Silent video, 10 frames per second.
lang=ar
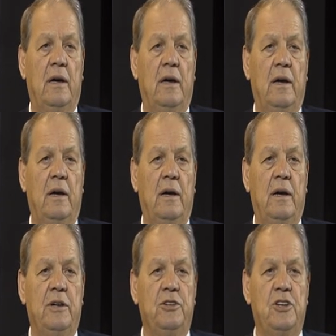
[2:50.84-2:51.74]

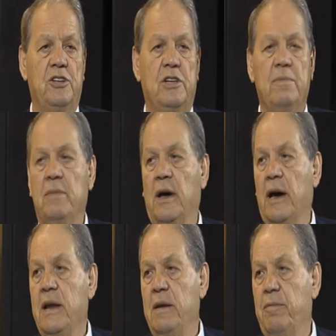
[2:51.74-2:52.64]
آه، جسم
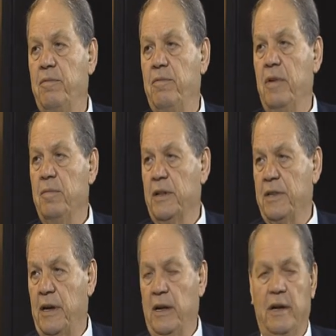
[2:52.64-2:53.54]
غريب في
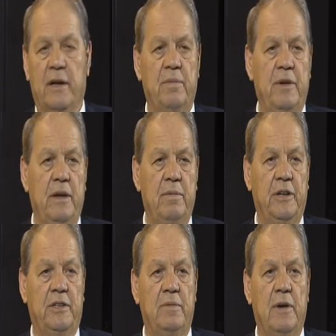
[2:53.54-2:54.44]
المنطقة العربية
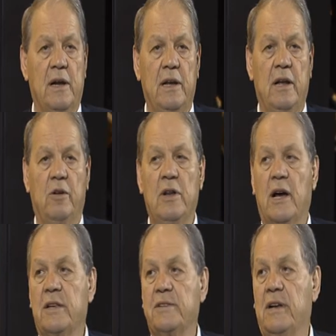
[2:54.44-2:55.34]
باعتبار أن
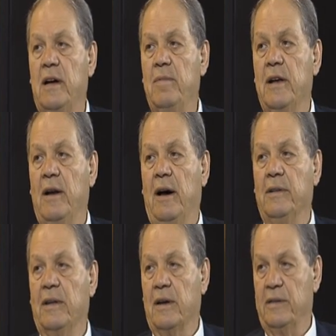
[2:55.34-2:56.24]
هناك صراع بين
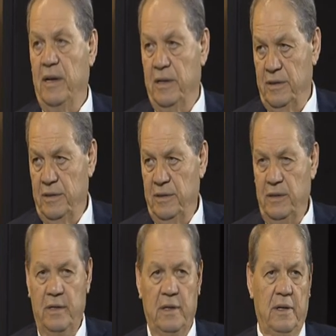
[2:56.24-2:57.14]
حضارتين
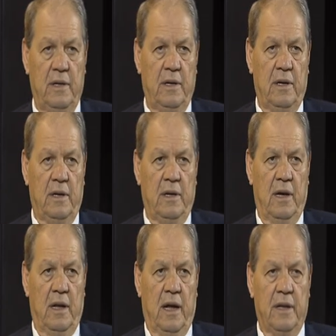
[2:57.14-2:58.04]

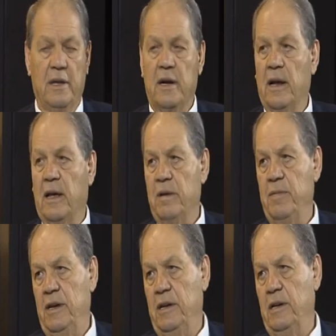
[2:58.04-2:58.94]
الحضارة
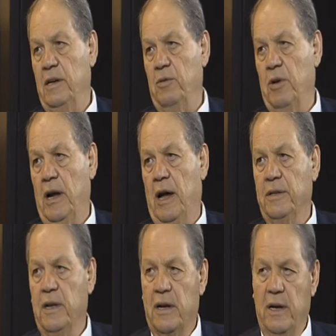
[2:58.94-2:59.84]
الغربية
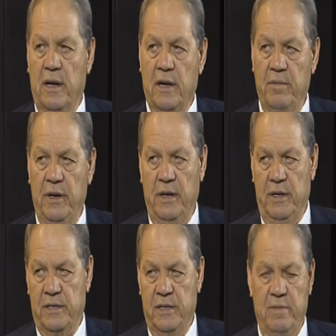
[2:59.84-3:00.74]
والحضارة العربية
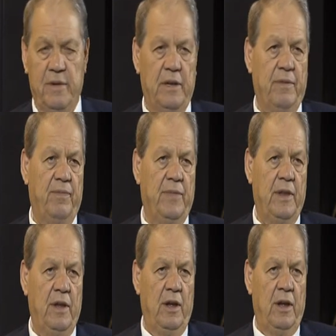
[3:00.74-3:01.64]
الإسلامية
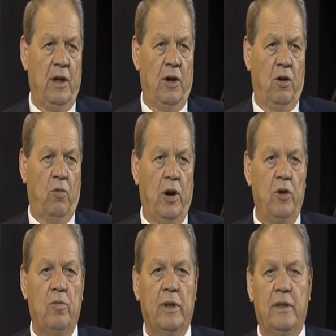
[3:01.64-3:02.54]

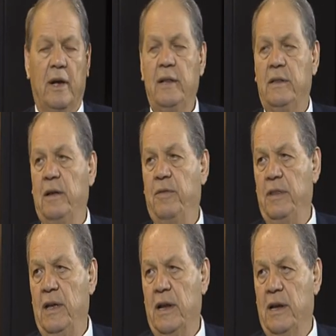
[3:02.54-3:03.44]
وأن منطقتنا في
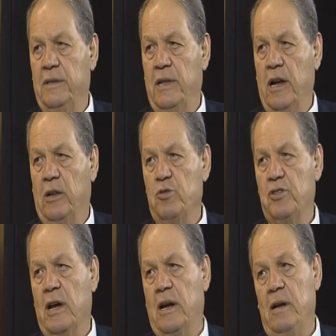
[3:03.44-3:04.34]
ذلك التاريخ تشكل